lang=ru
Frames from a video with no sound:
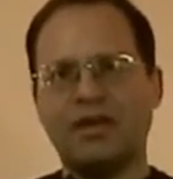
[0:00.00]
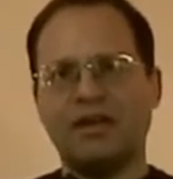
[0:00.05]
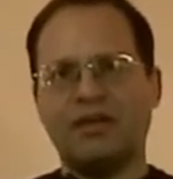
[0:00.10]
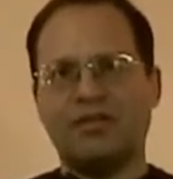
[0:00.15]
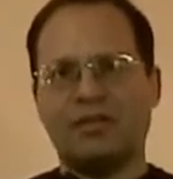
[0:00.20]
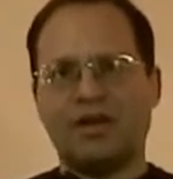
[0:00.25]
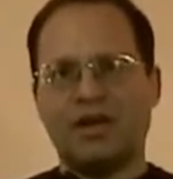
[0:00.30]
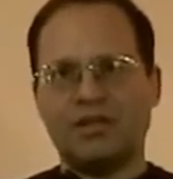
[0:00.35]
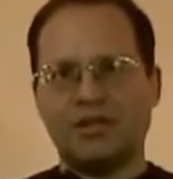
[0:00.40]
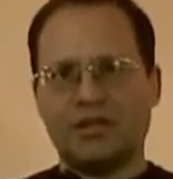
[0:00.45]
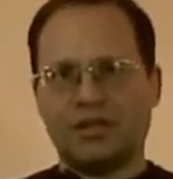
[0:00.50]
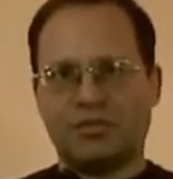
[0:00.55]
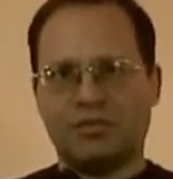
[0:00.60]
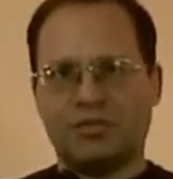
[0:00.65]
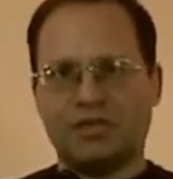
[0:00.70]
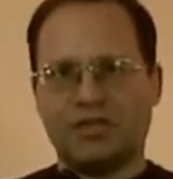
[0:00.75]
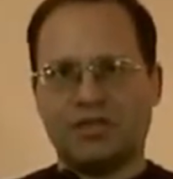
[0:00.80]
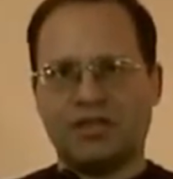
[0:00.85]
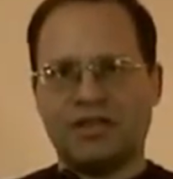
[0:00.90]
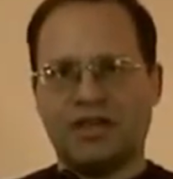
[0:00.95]
в качестве
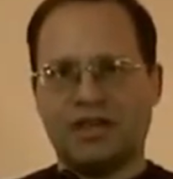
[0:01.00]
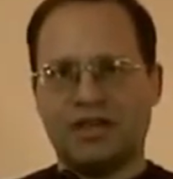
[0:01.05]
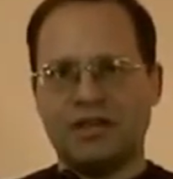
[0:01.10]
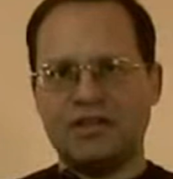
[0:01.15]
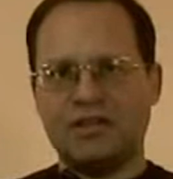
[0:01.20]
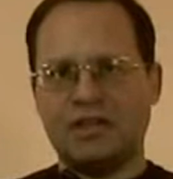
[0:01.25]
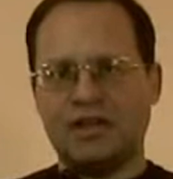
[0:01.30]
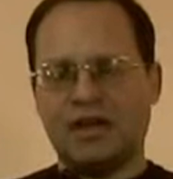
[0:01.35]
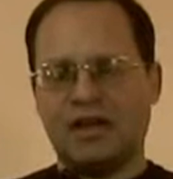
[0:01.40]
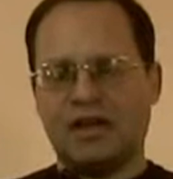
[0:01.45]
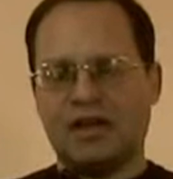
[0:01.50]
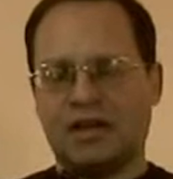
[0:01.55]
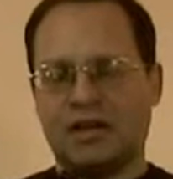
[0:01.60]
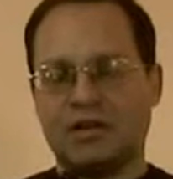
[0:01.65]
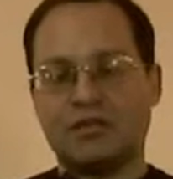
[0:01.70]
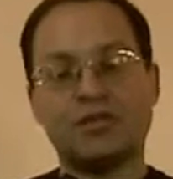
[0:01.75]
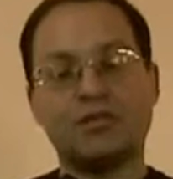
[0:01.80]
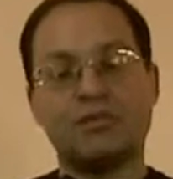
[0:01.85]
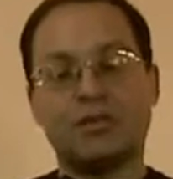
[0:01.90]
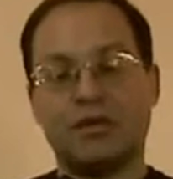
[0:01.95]
сценариста
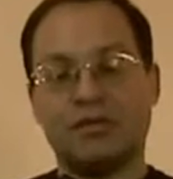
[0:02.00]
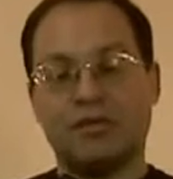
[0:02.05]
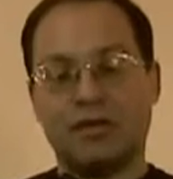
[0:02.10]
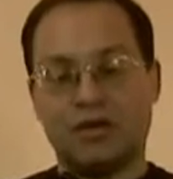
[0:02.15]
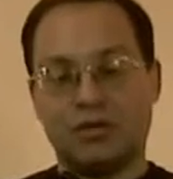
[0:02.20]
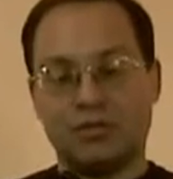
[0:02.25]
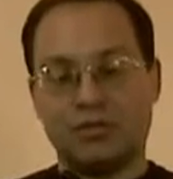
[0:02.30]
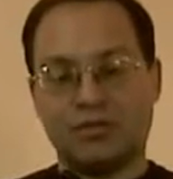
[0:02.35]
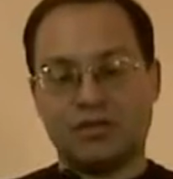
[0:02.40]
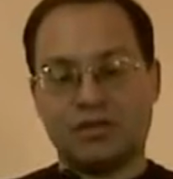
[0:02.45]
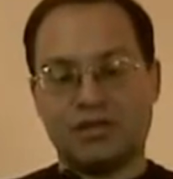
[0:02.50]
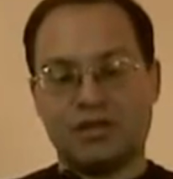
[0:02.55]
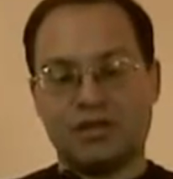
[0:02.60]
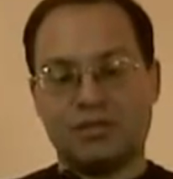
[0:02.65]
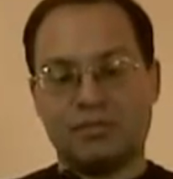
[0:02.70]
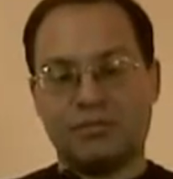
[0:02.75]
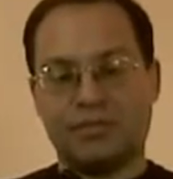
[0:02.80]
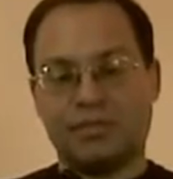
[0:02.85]
«Оранжевой революции».